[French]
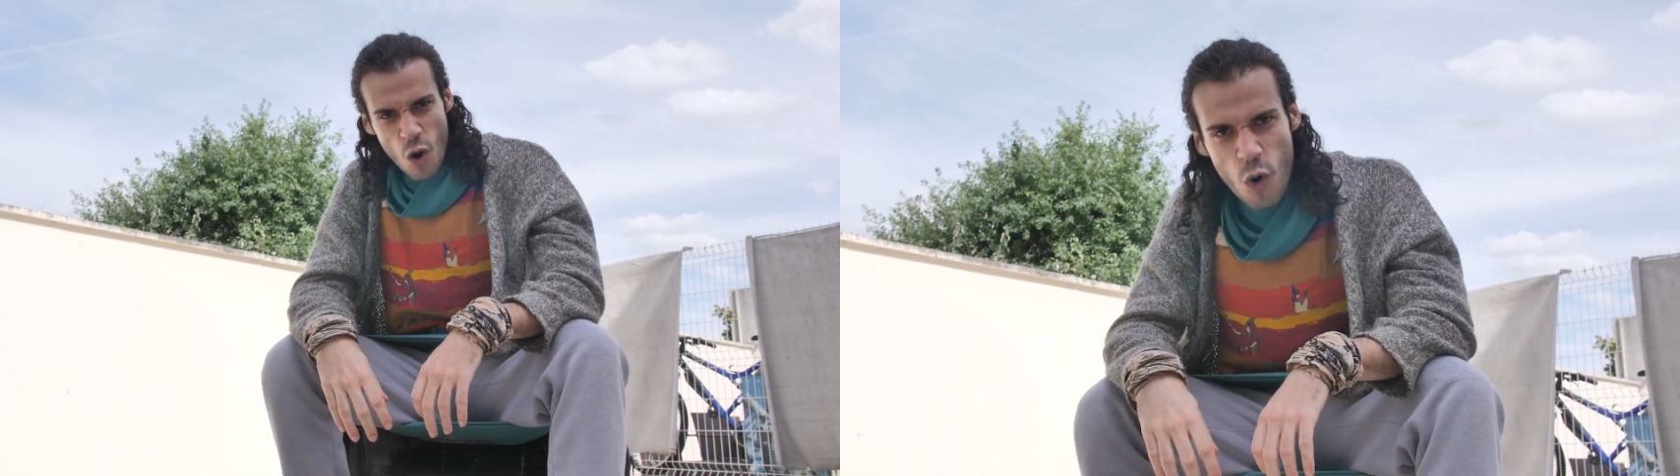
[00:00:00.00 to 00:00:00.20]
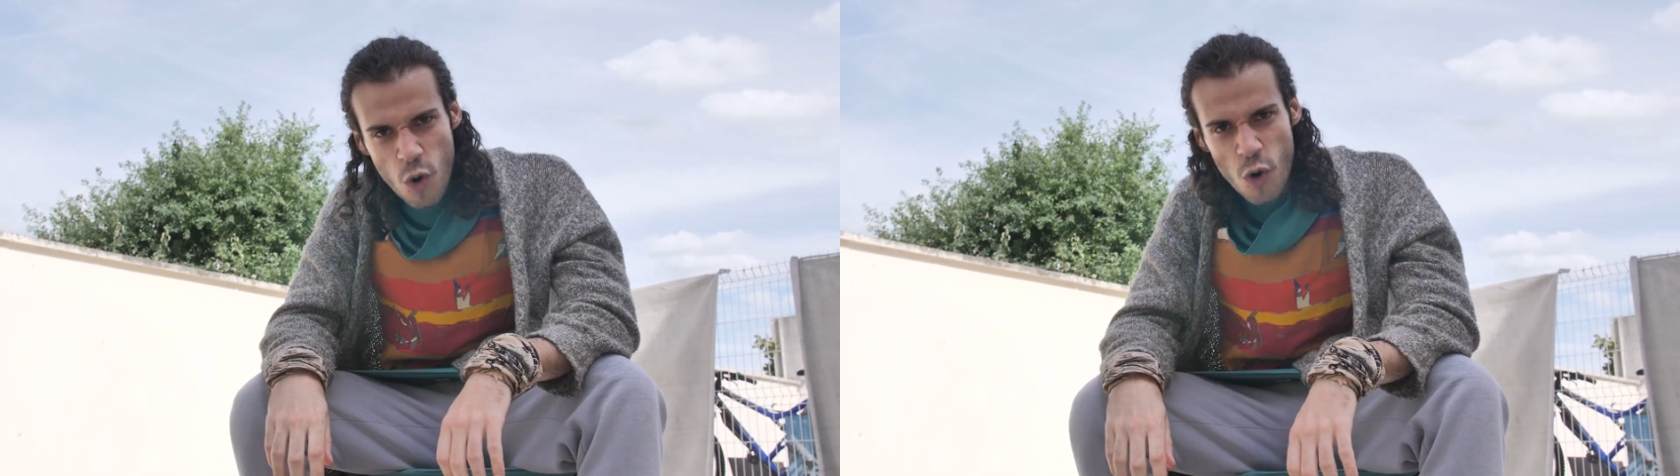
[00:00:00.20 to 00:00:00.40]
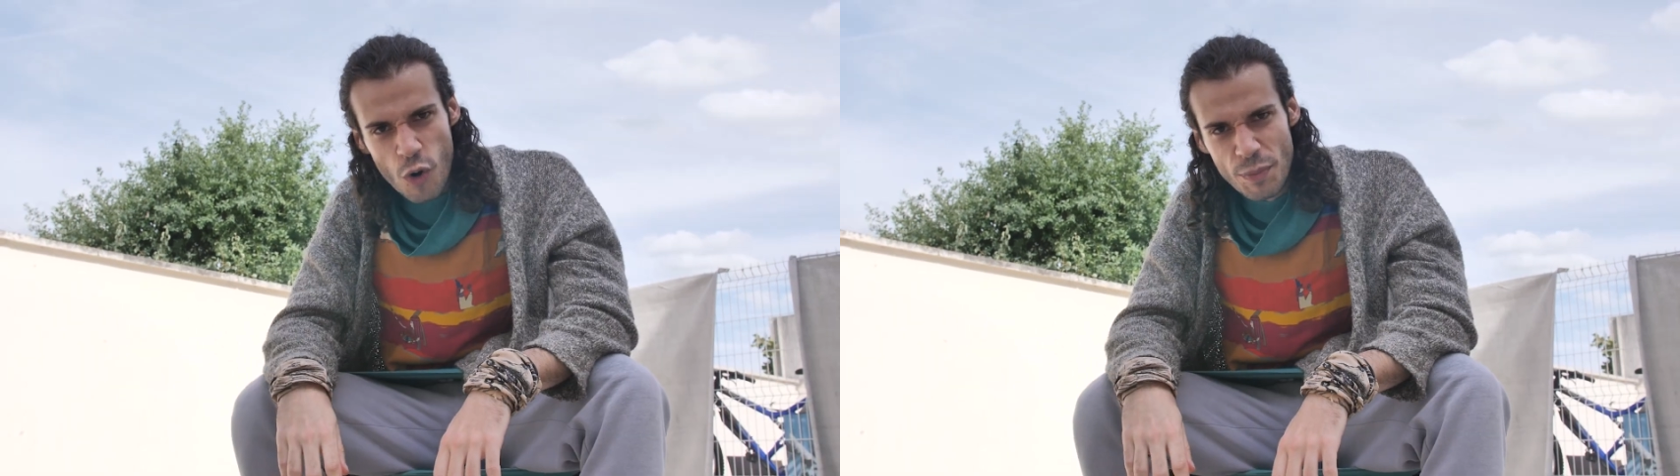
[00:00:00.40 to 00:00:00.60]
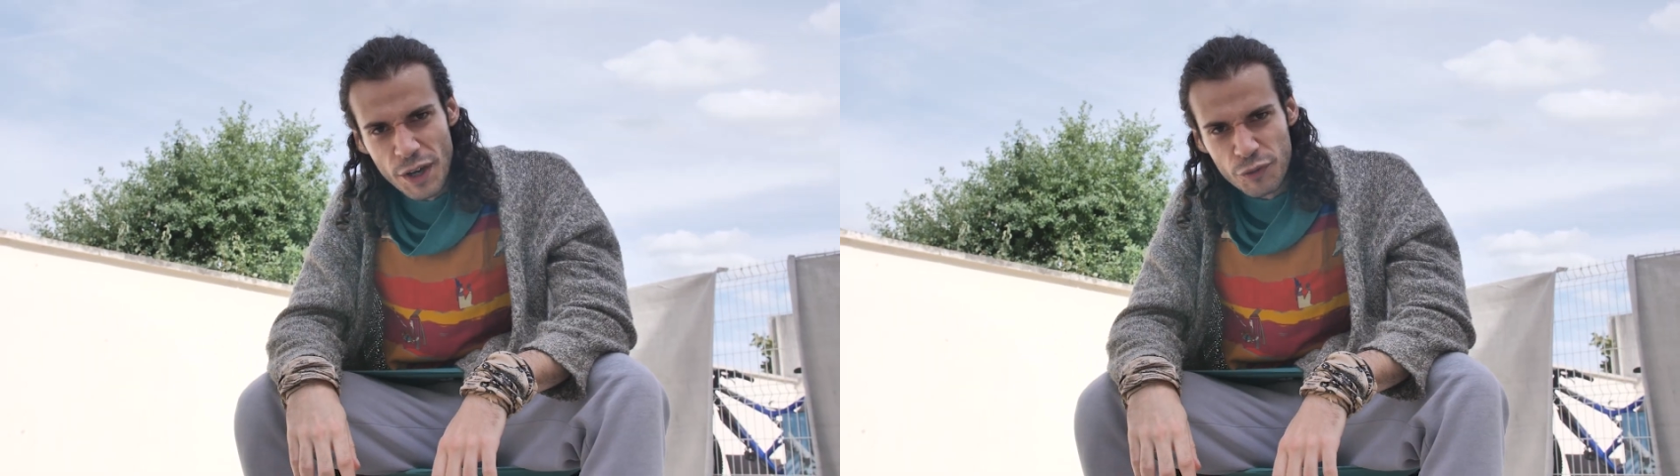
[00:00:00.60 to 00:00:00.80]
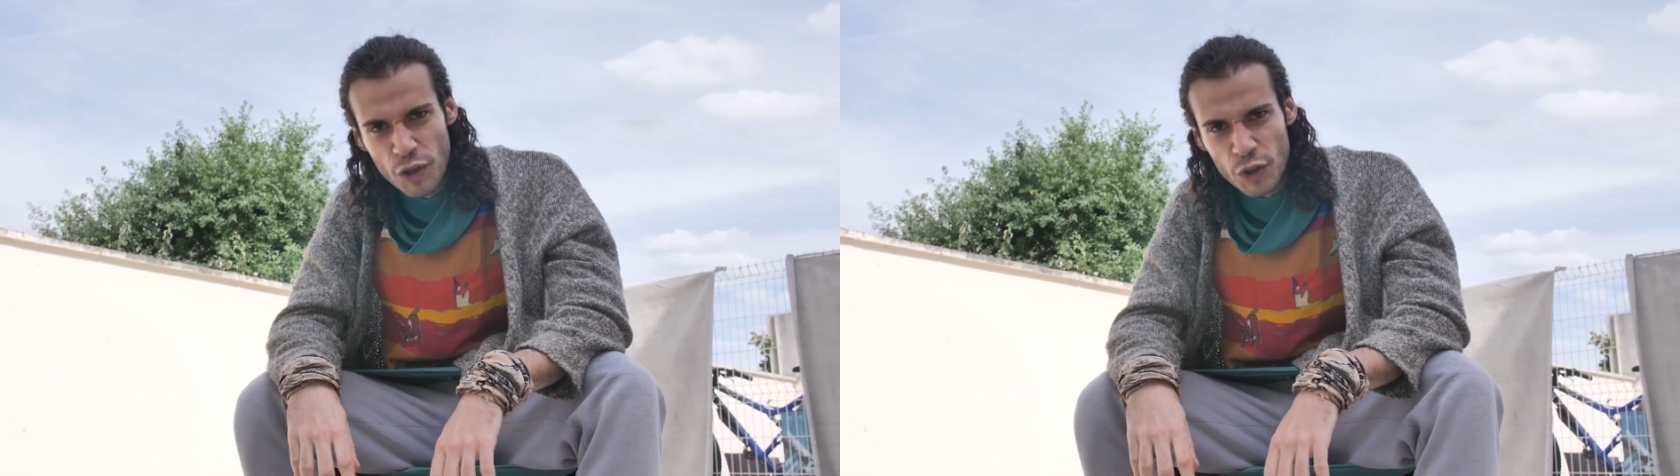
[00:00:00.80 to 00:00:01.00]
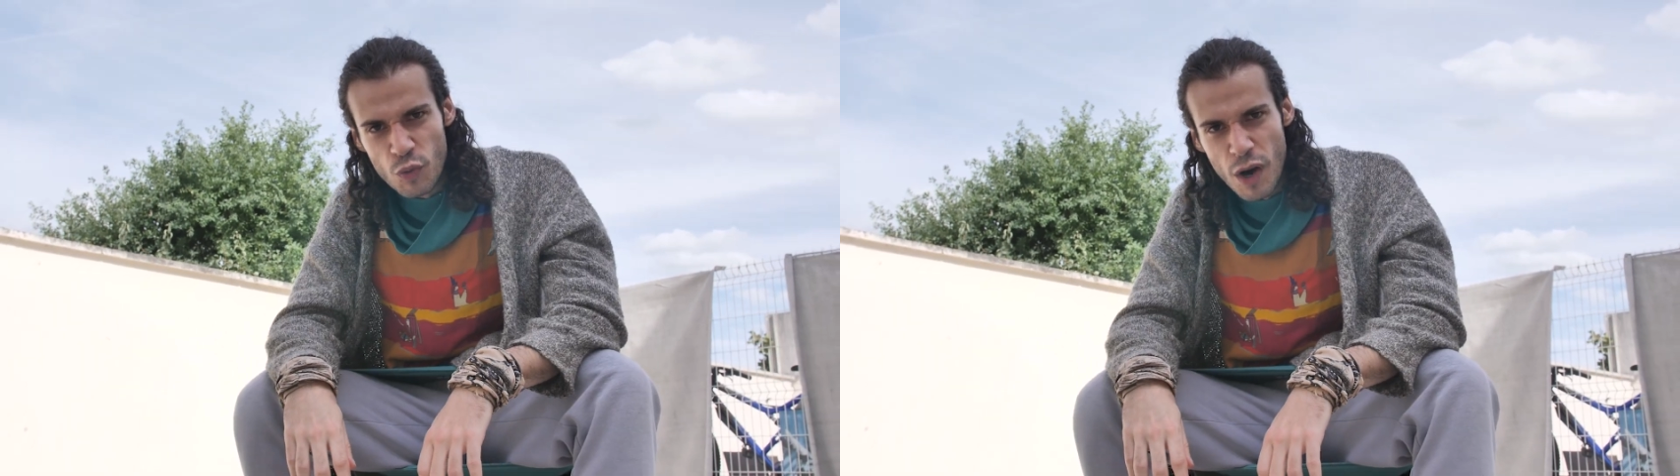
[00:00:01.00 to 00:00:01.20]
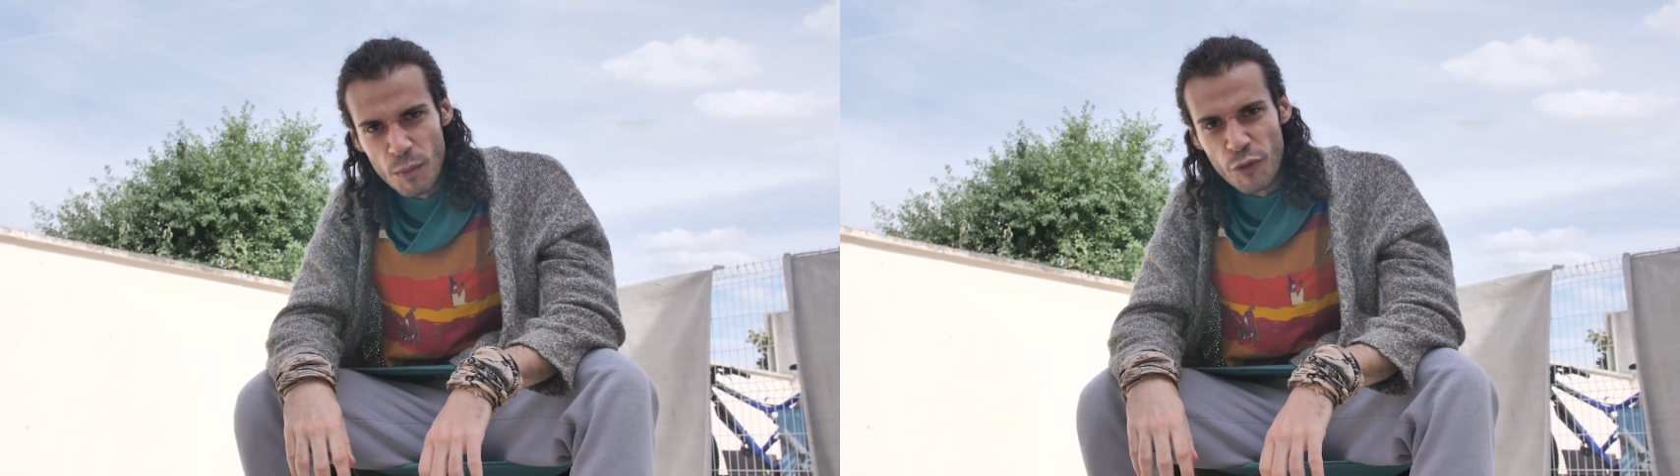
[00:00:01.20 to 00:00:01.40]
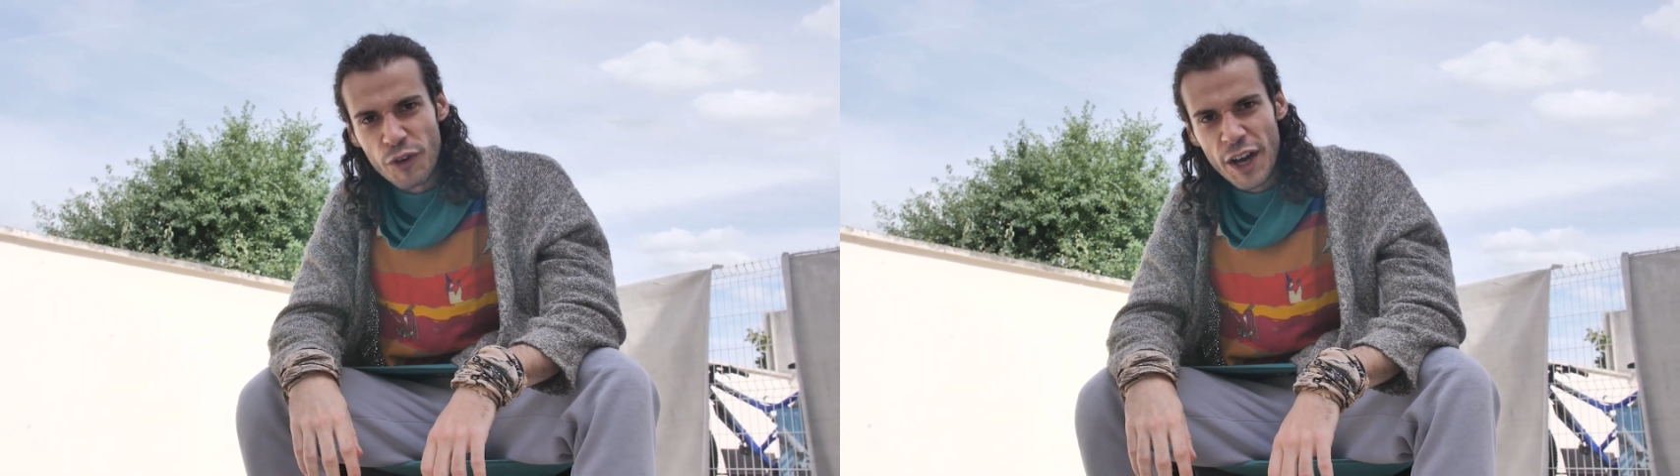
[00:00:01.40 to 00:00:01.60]
Oh, bienvenue à toi,
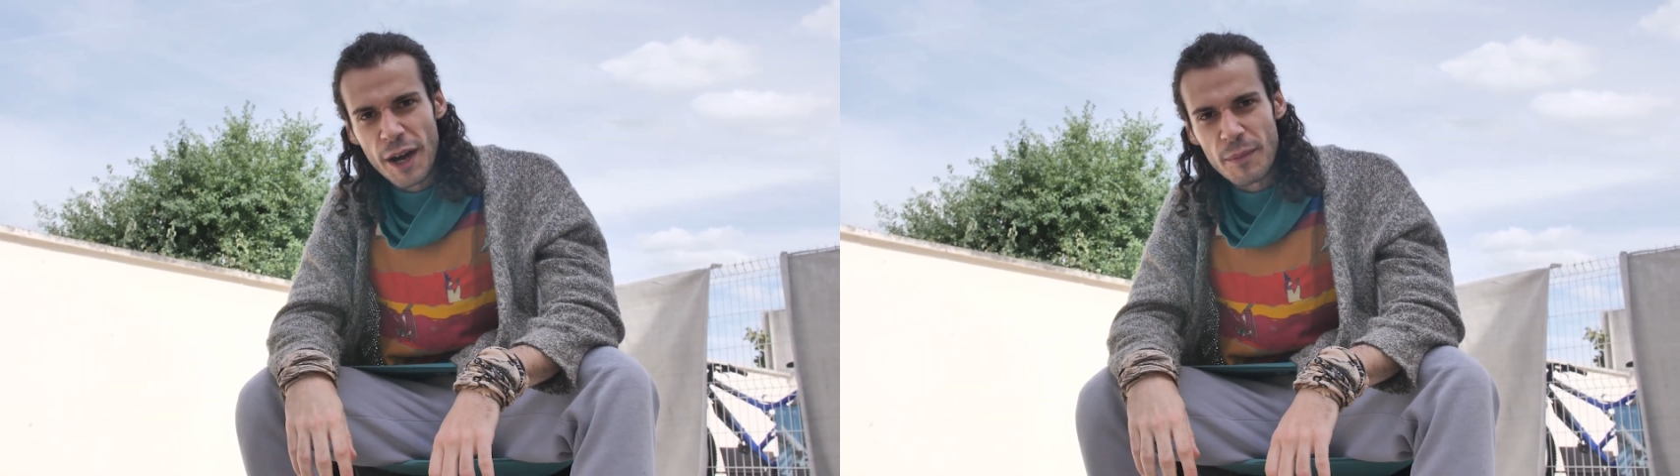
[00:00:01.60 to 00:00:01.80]
mon frère,